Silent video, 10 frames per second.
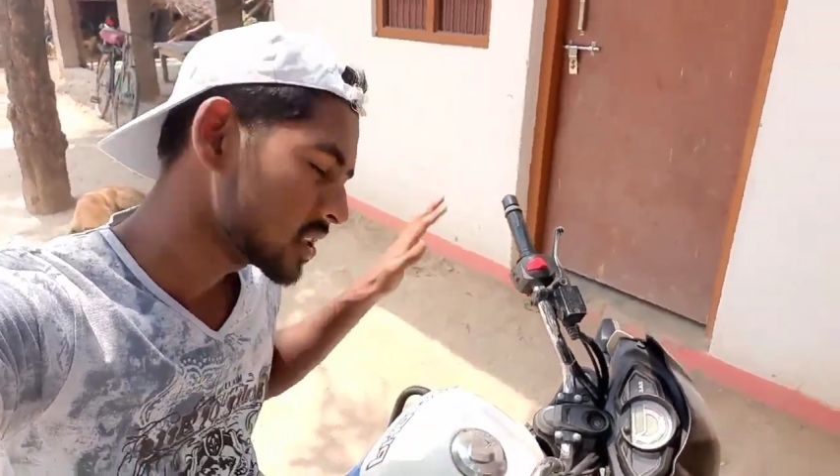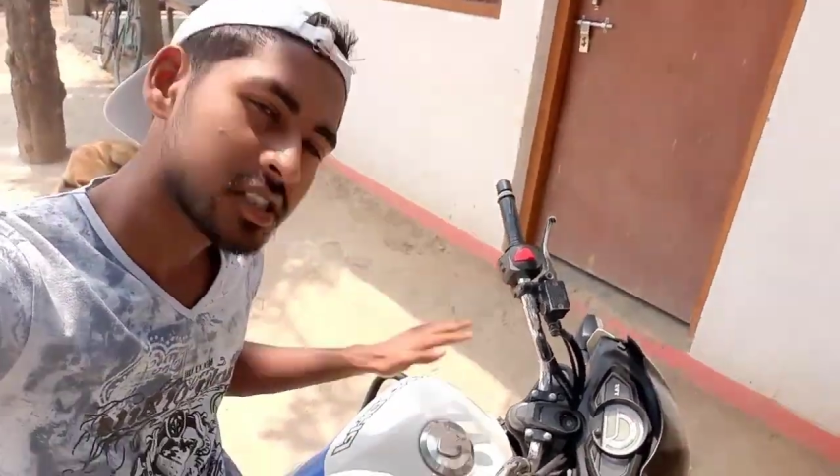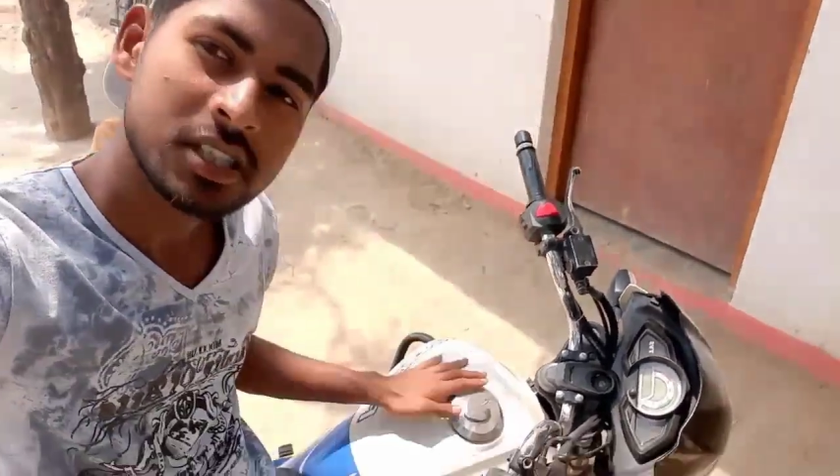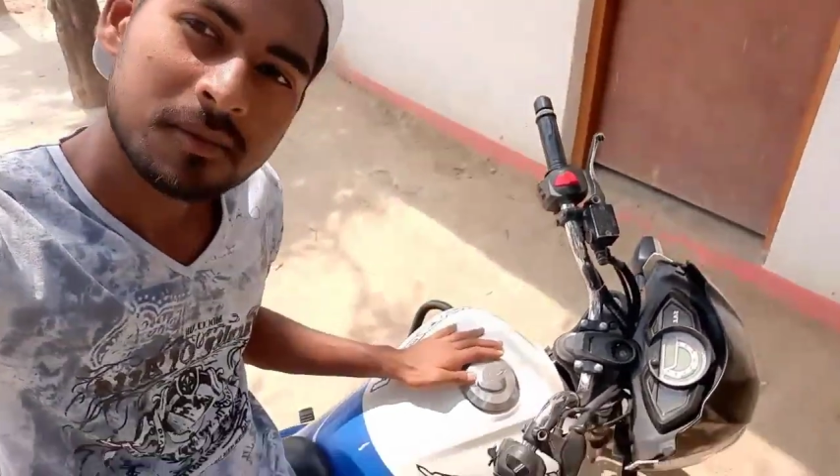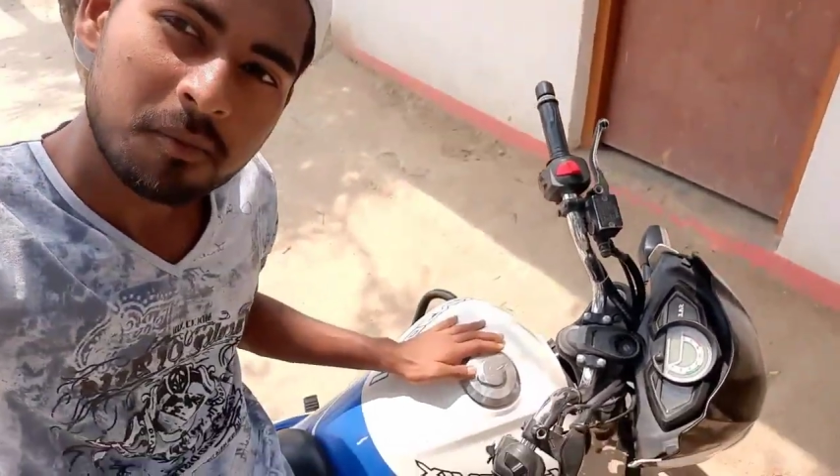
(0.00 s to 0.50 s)

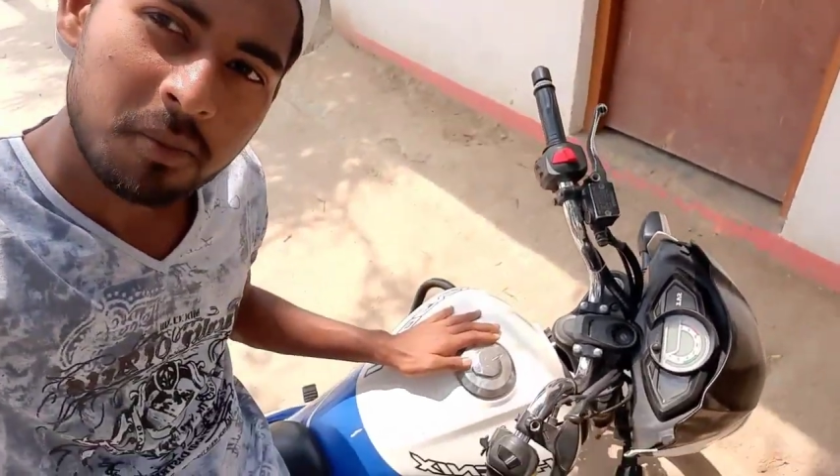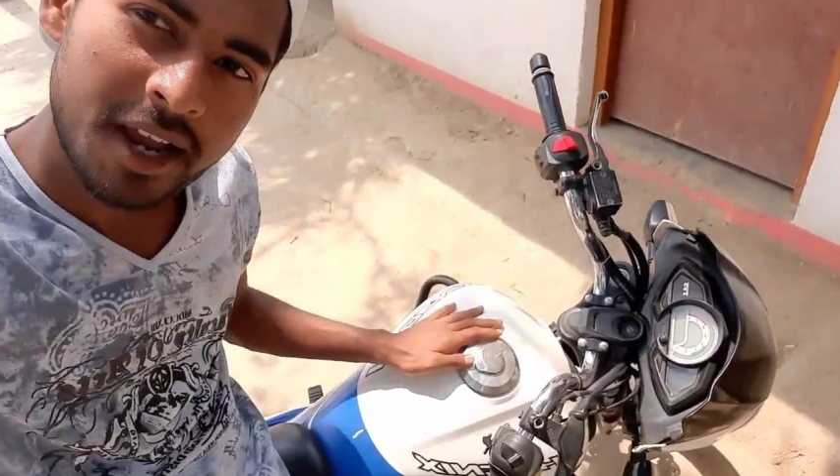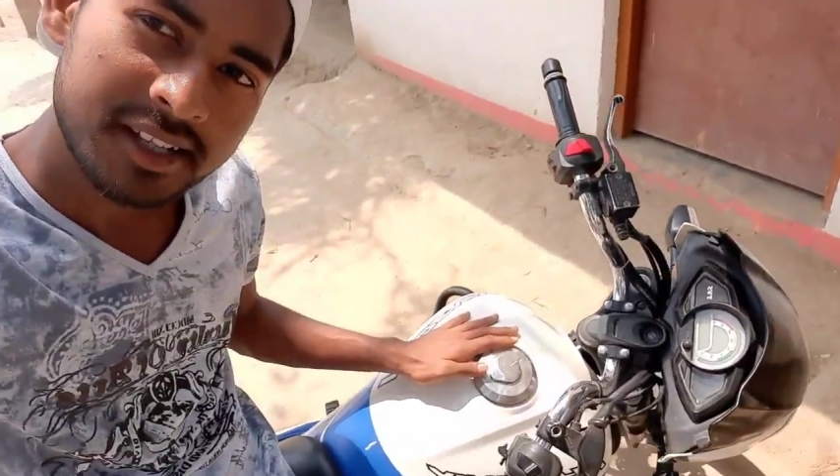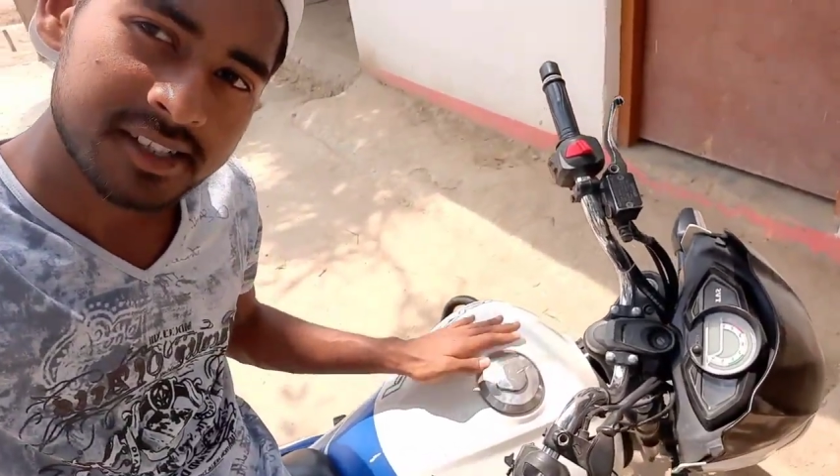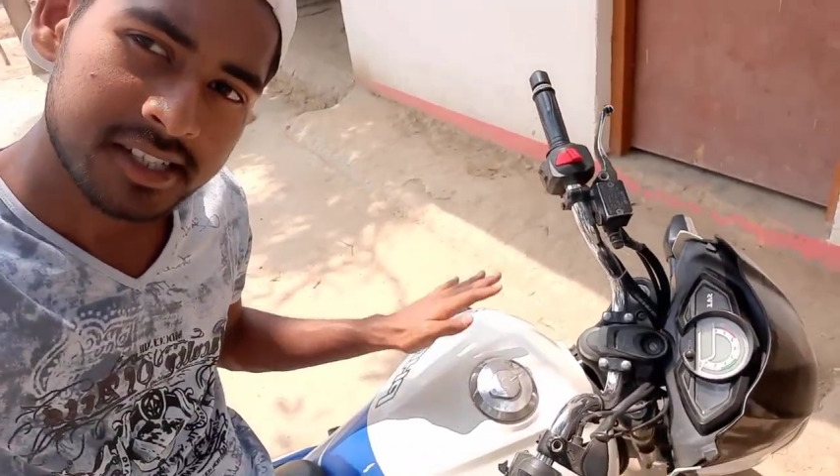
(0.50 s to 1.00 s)
इस
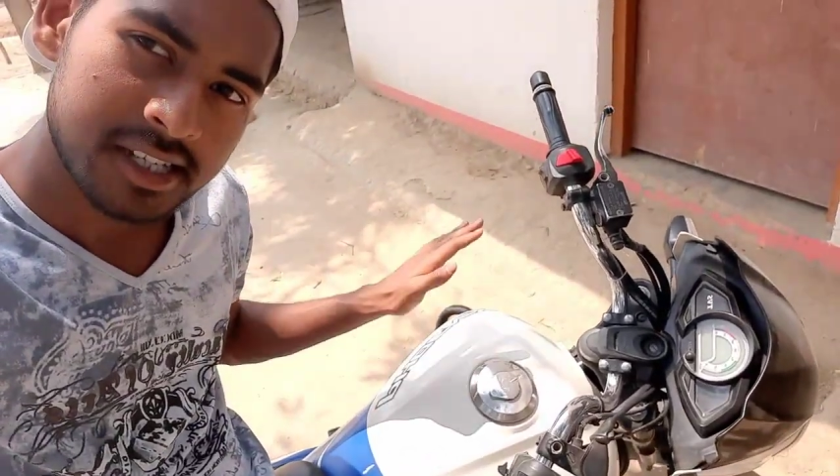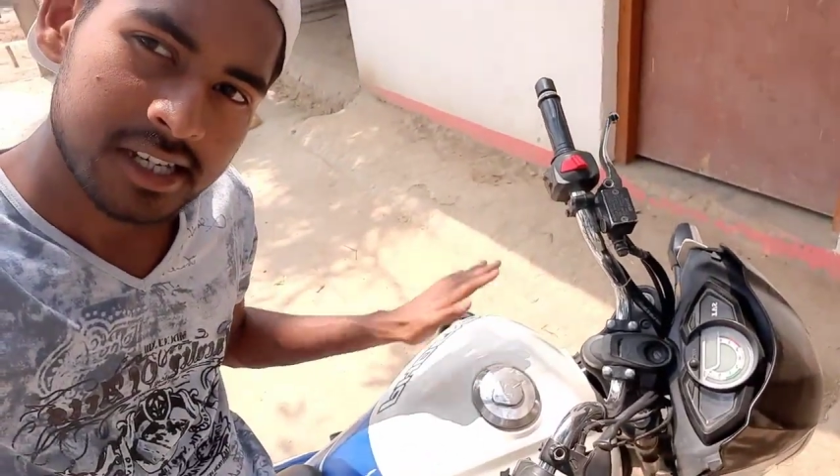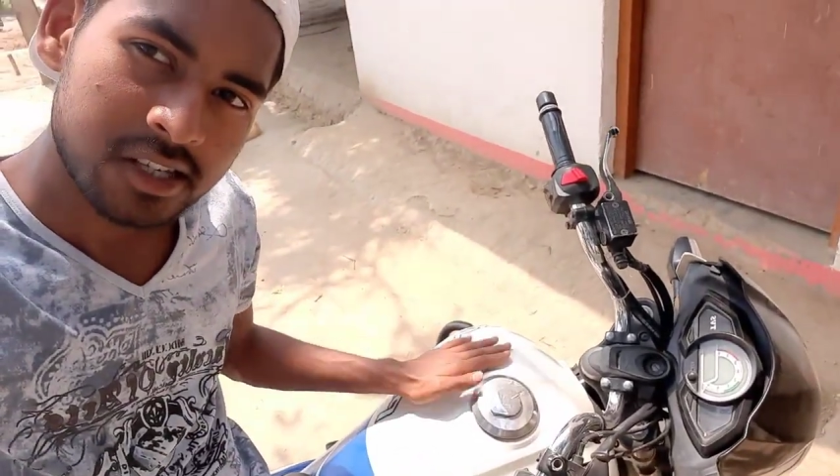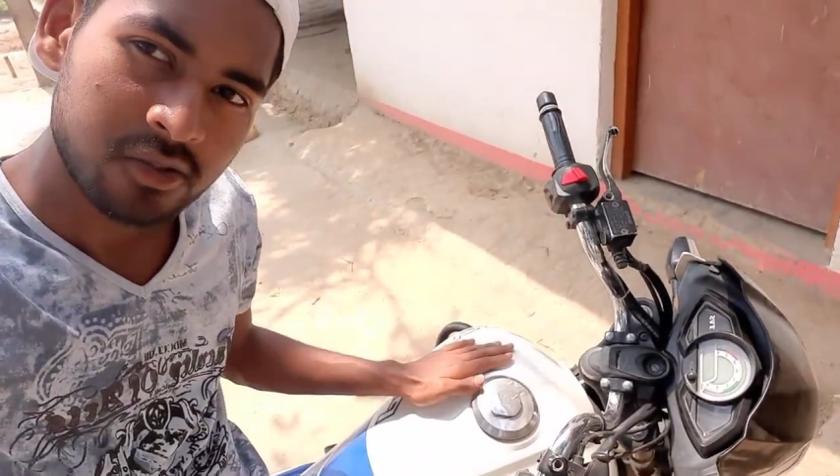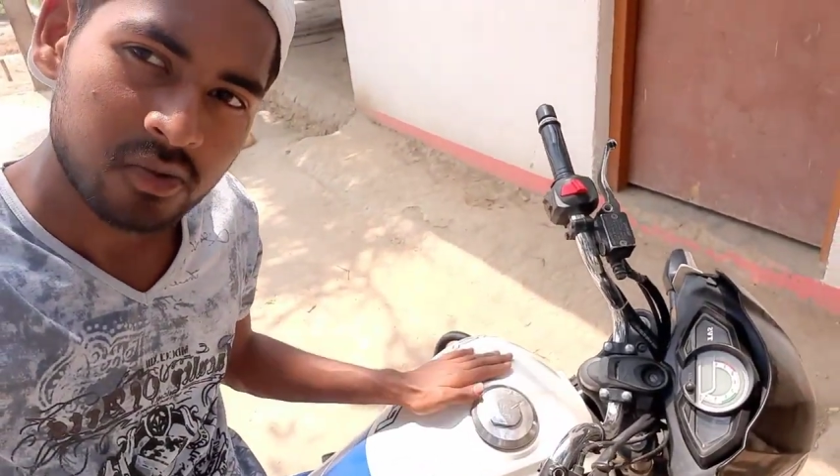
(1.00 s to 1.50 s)
बाइक से
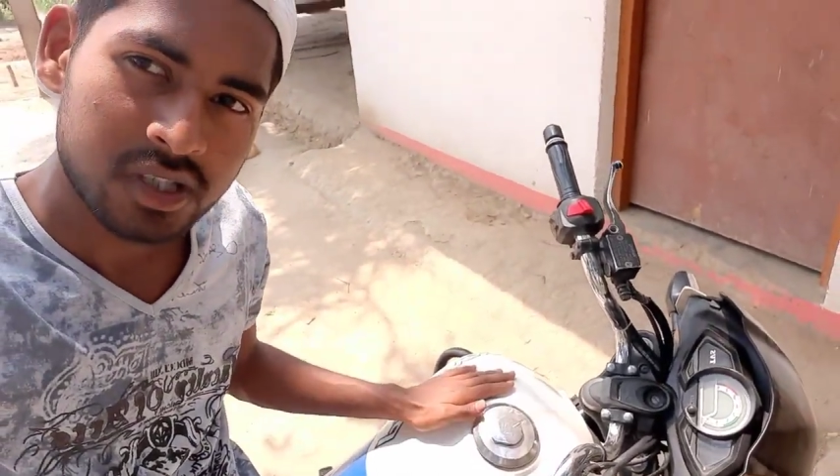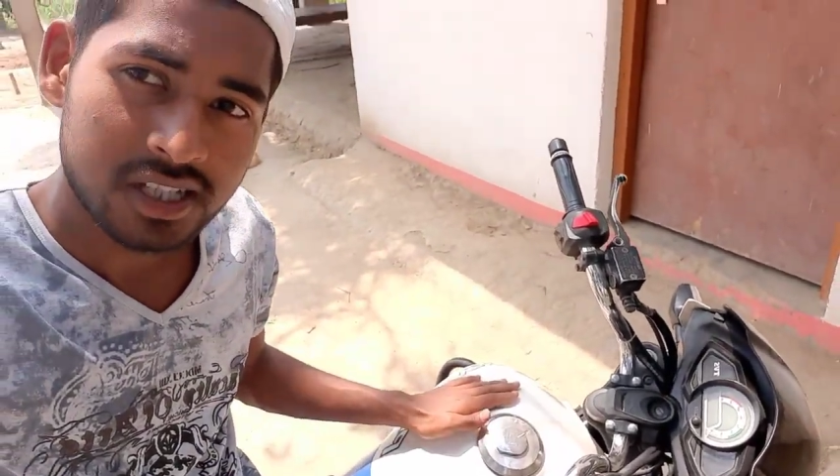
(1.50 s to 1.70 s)
तो